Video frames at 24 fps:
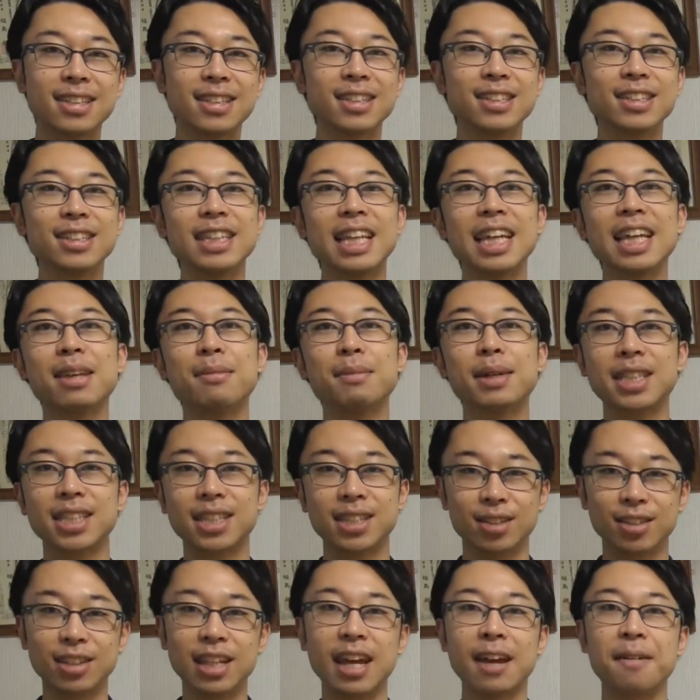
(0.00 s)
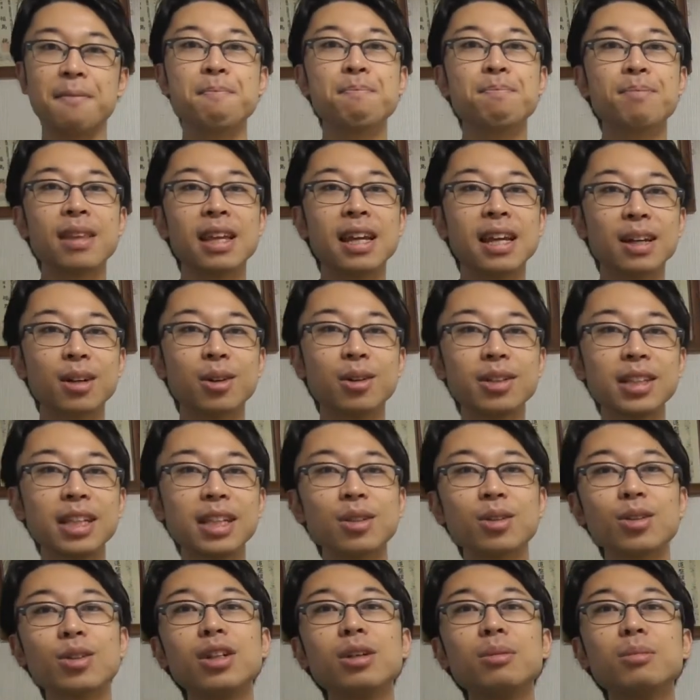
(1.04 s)
続いていきますのでこういった
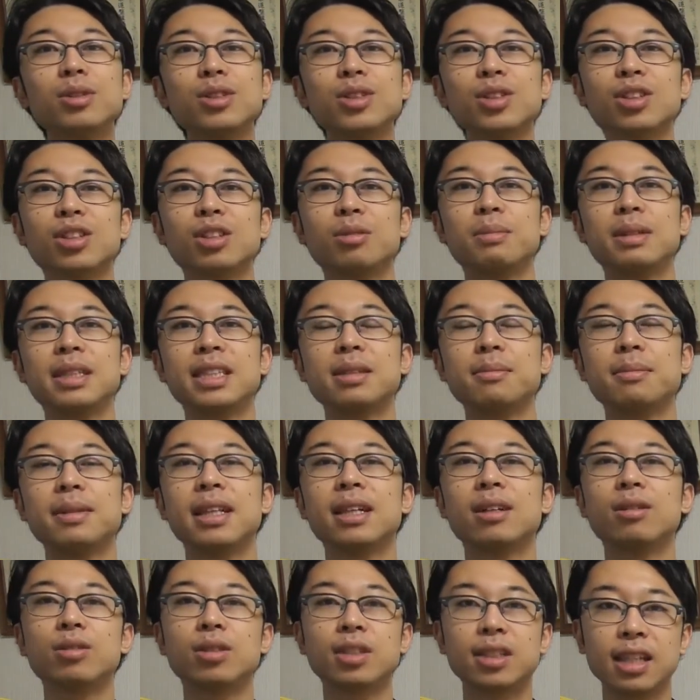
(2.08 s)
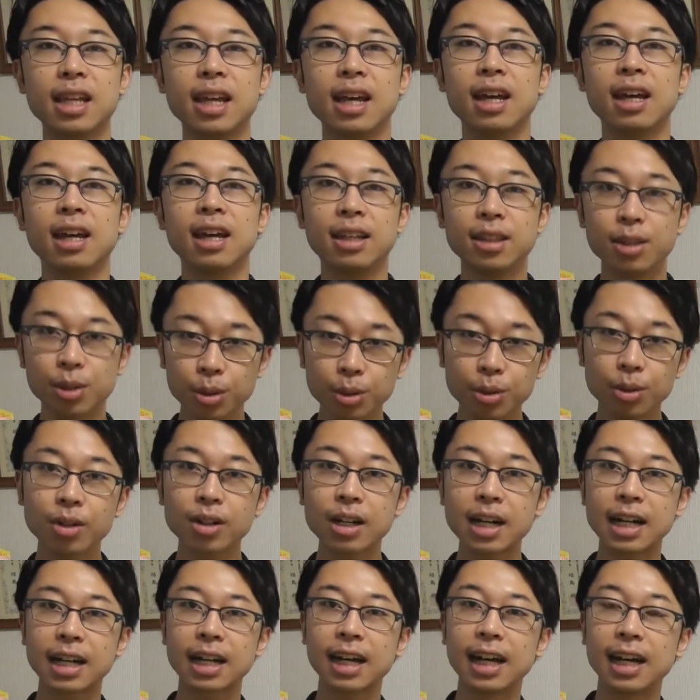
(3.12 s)
ところもちょっと見つめ直してどこ
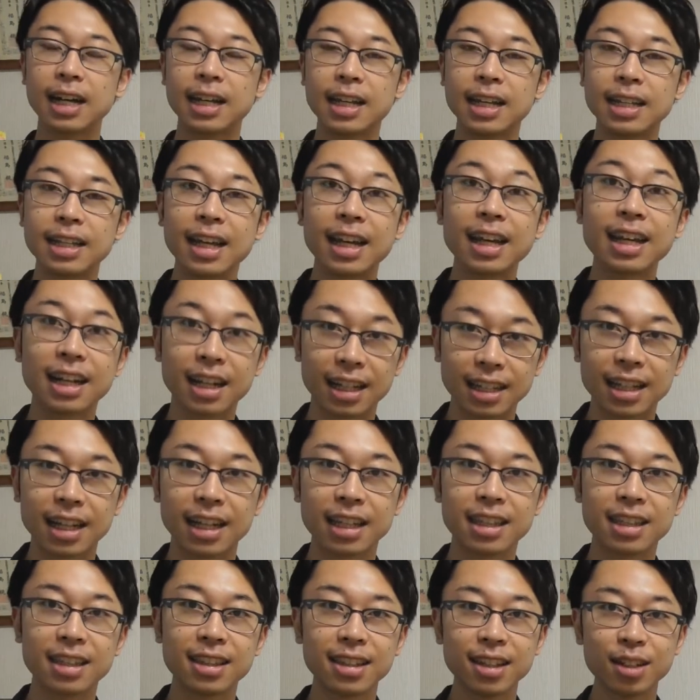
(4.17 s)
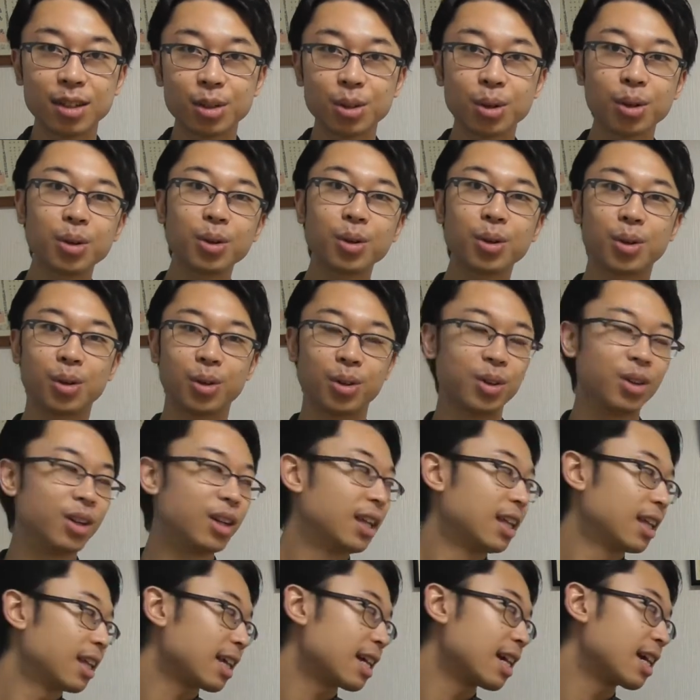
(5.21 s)
が変えれないかなっていうところを
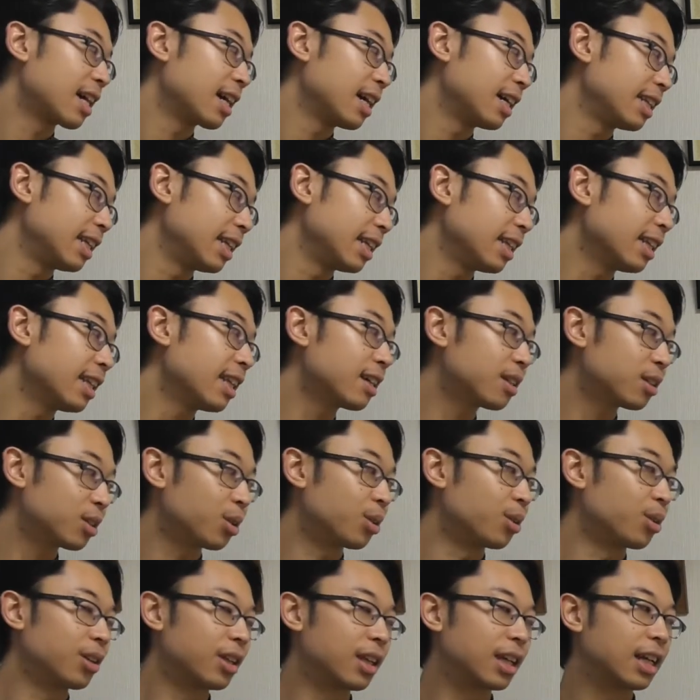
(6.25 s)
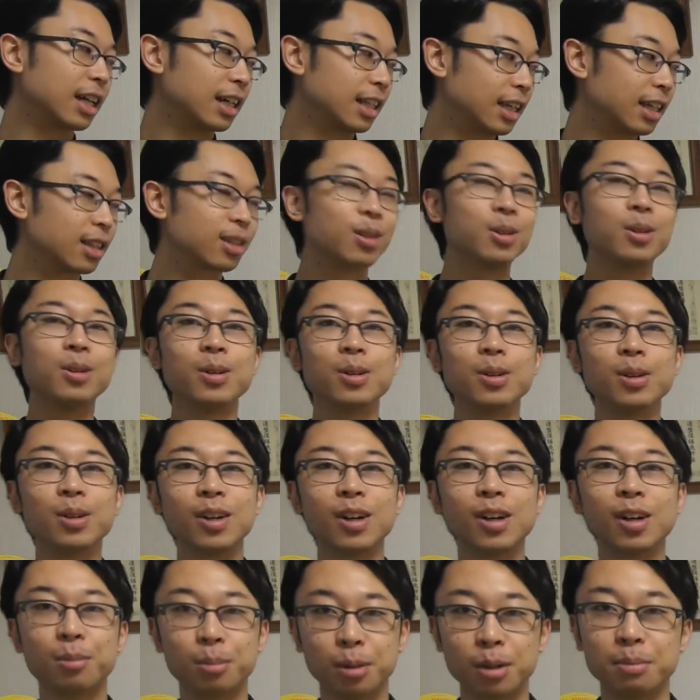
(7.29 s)
考えていただくといいかなと
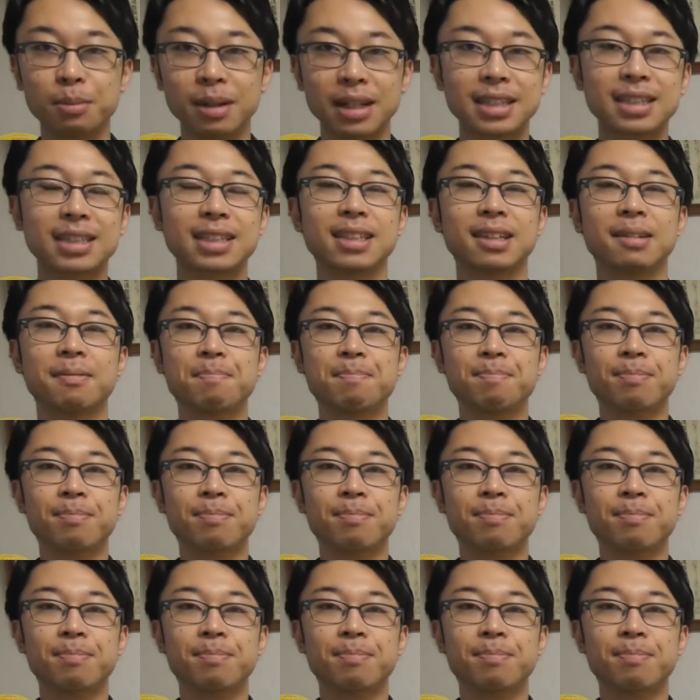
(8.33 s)
思います